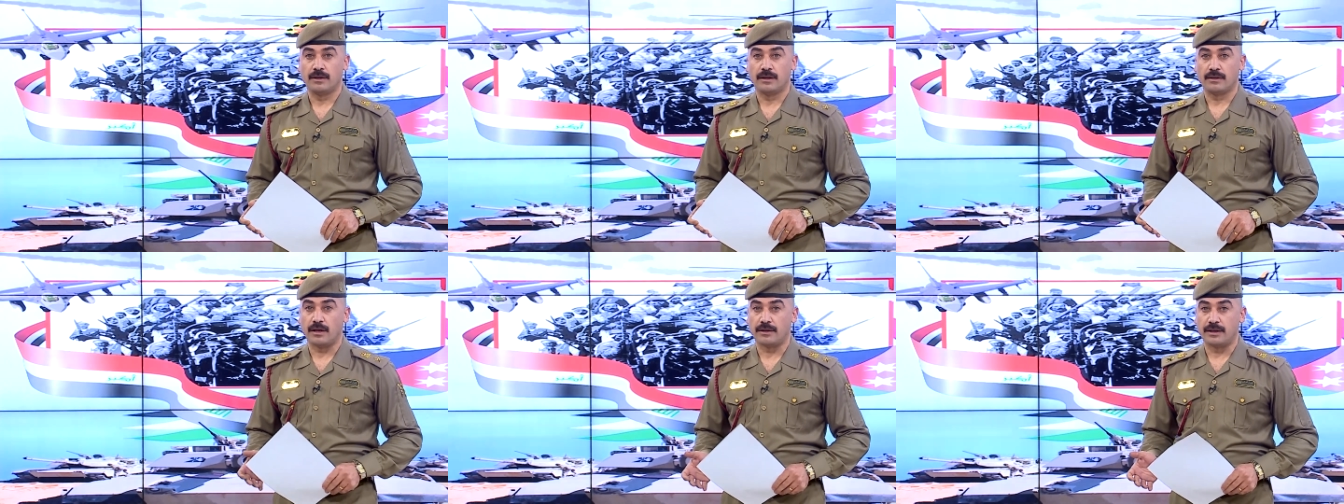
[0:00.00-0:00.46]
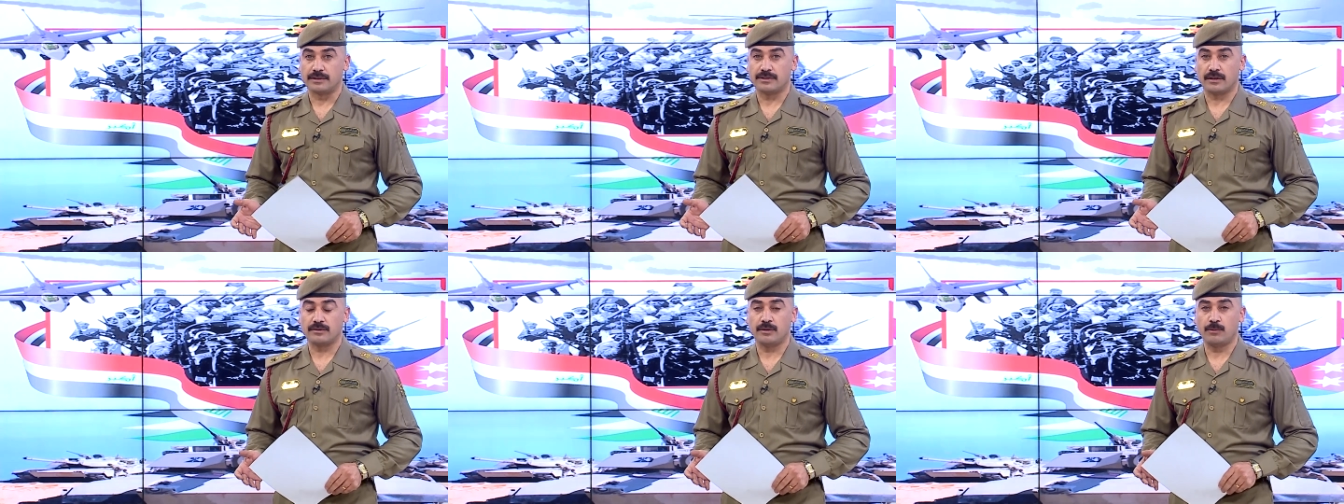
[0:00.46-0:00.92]
كان
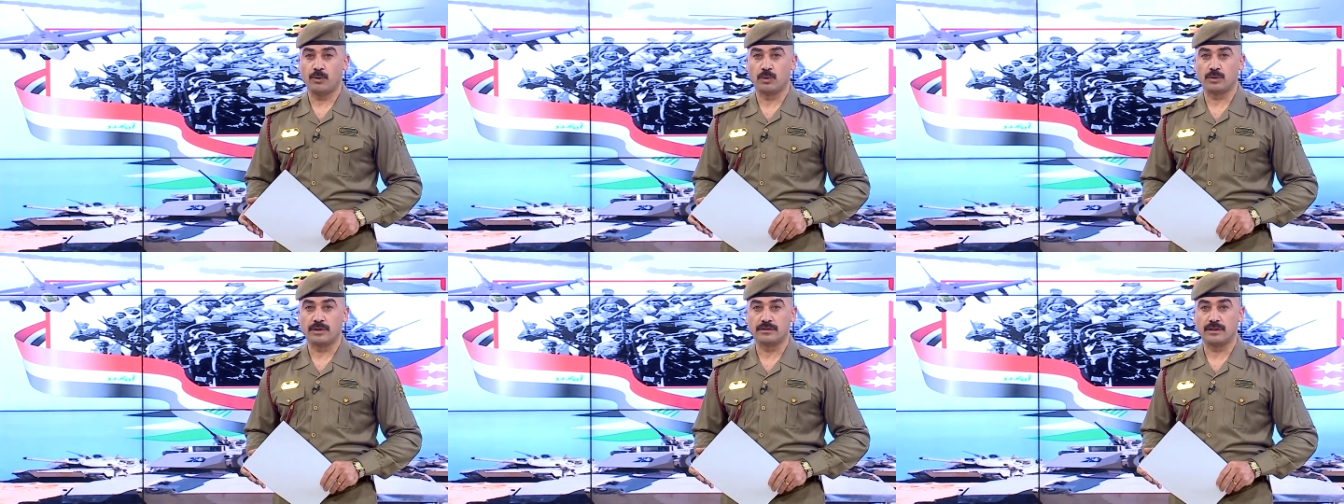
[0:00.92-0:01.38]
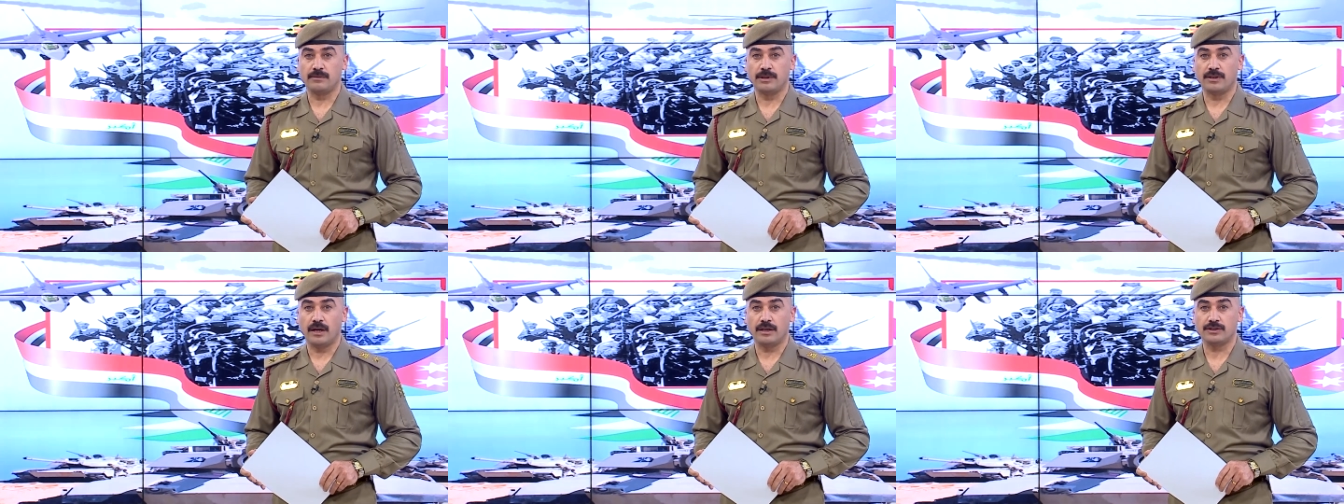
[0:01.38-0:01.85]
يستخدمه تنظيم
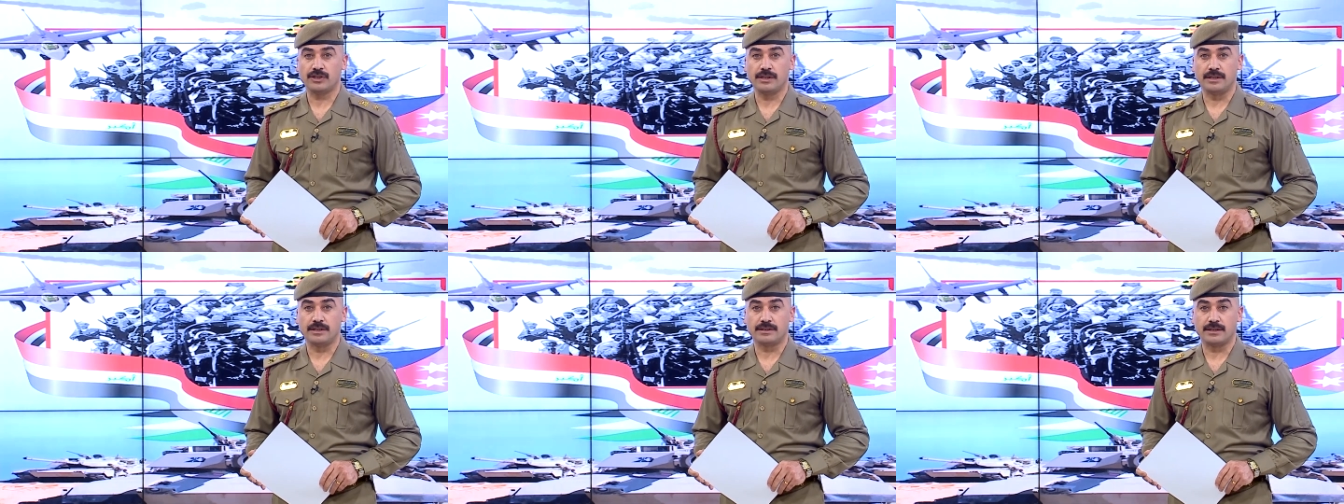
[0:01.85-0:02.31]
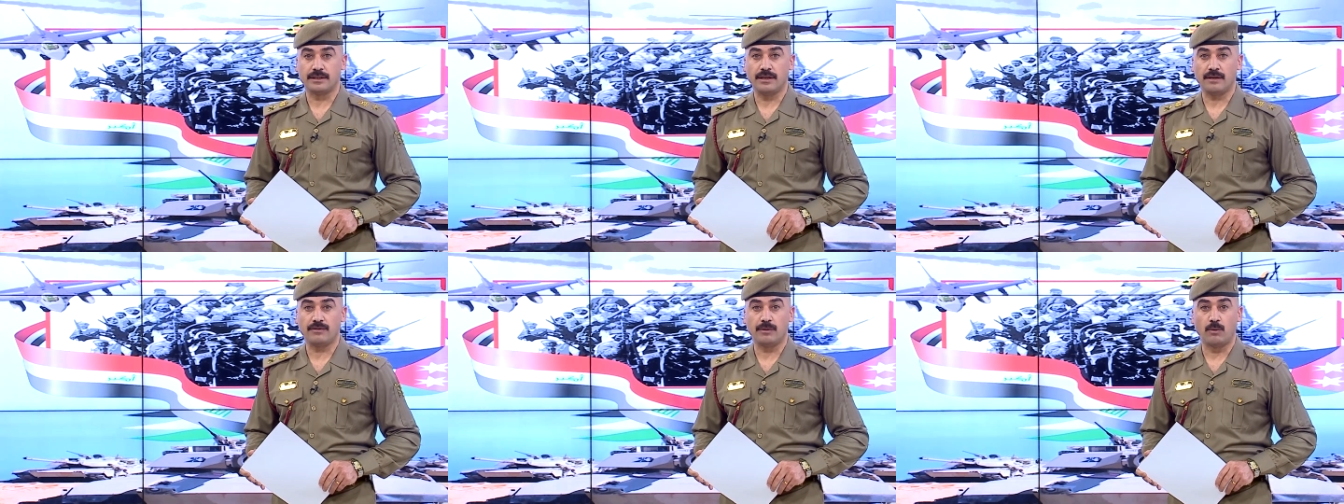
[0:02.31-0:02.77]
داعش
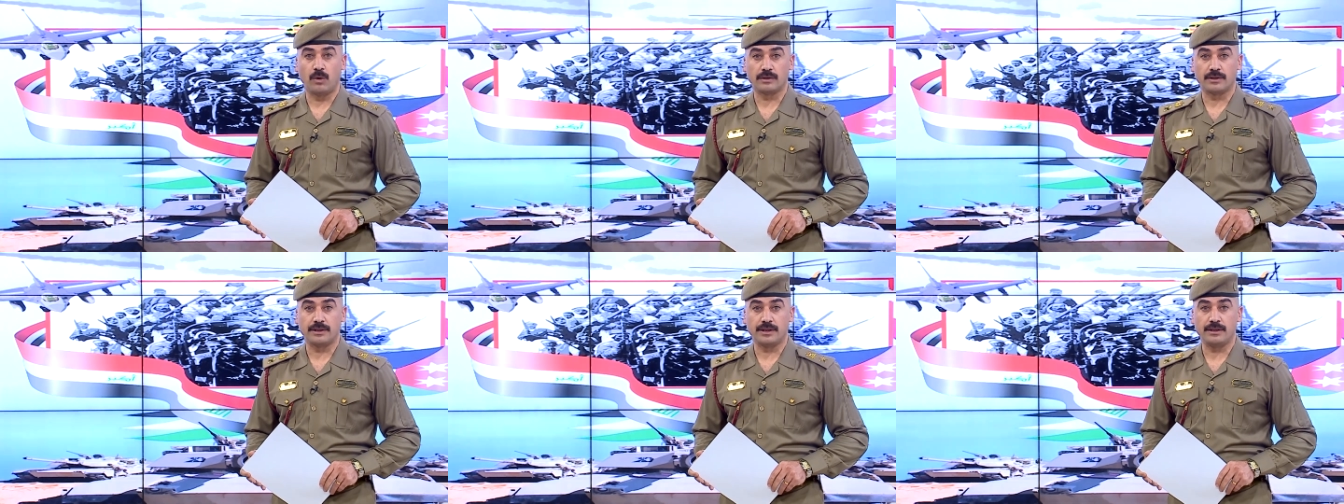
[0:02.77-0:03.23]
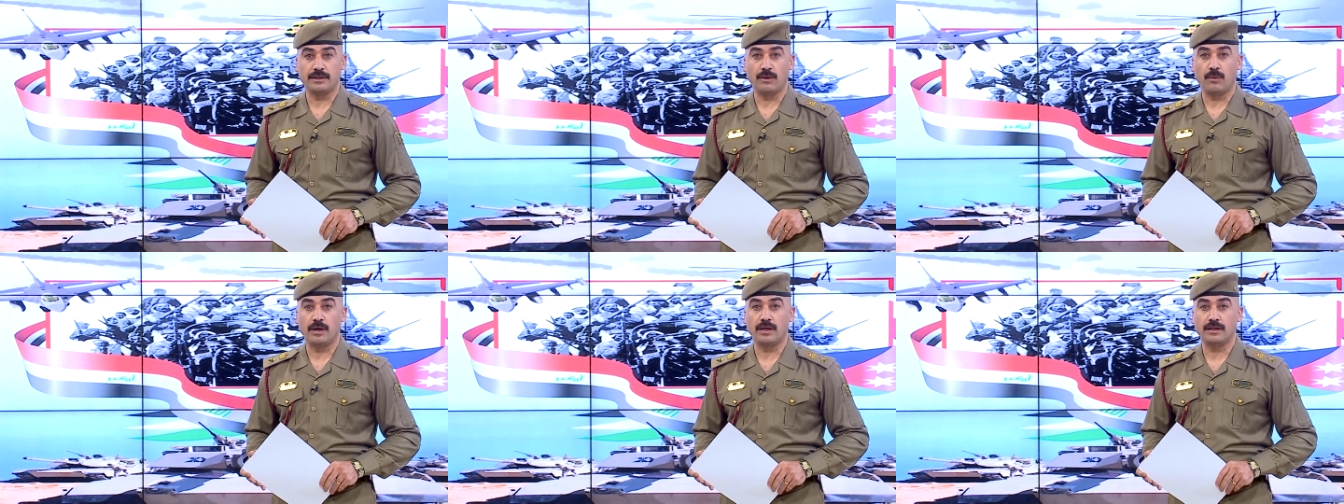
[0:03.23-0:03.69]
لاستهداف المواطنين
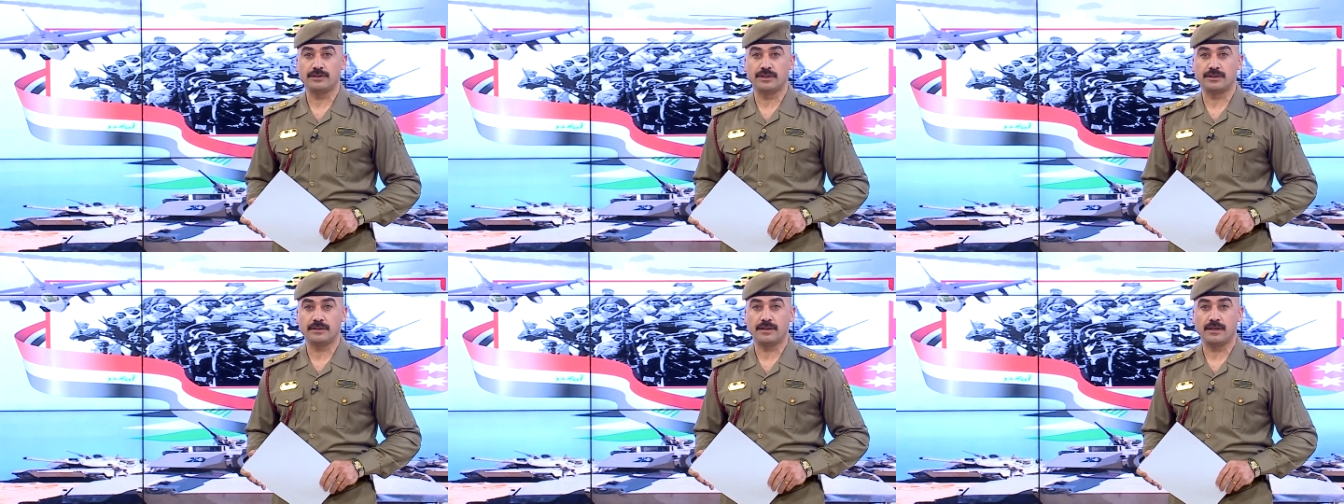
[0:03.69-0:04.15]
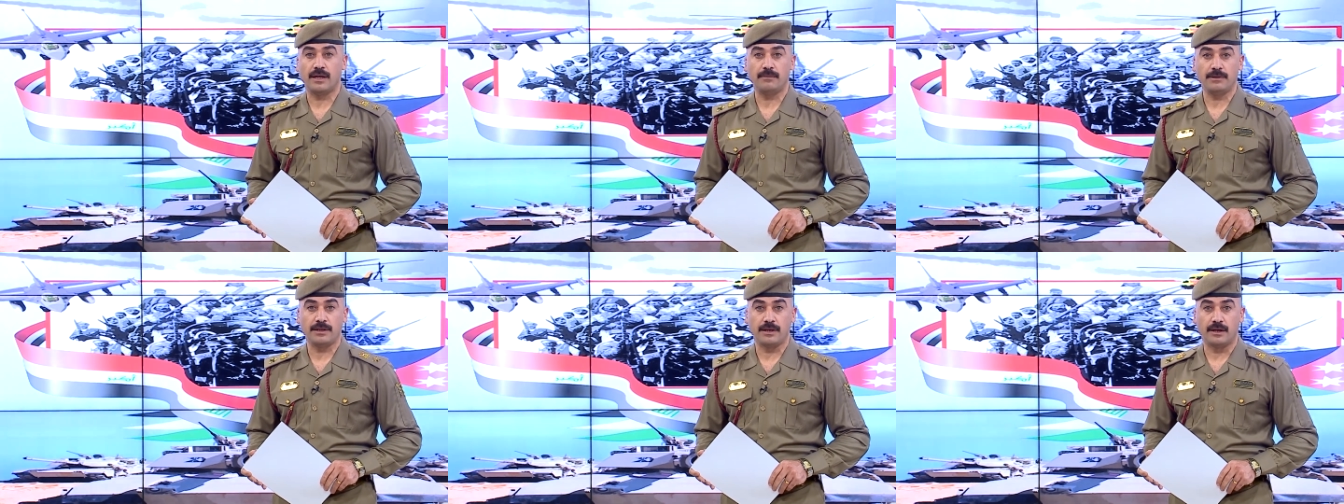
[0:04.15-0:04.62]
والأجهزة
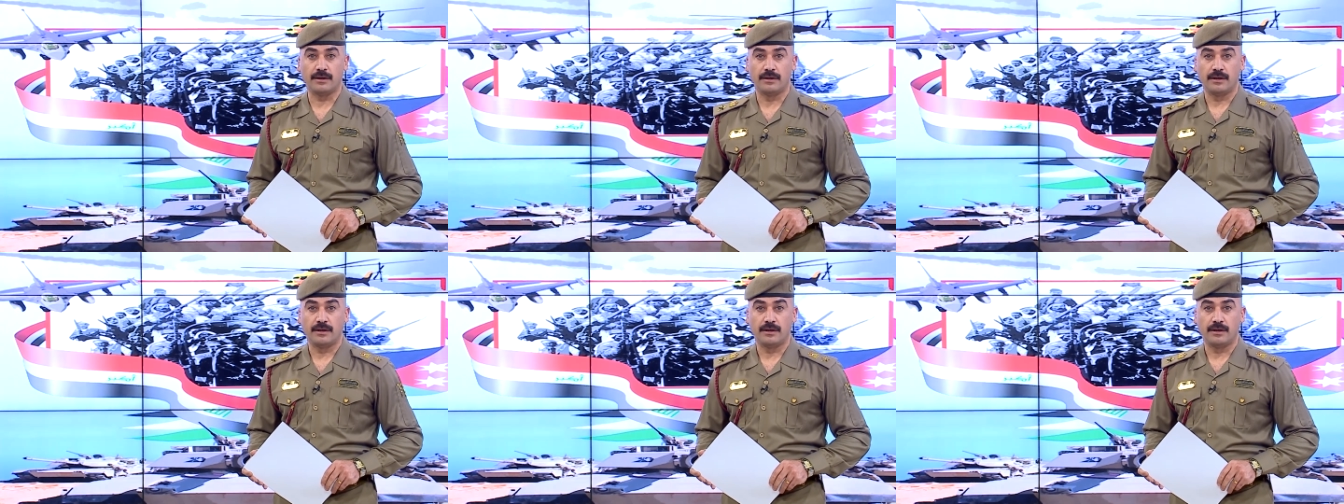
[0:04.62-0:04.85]
الأمنية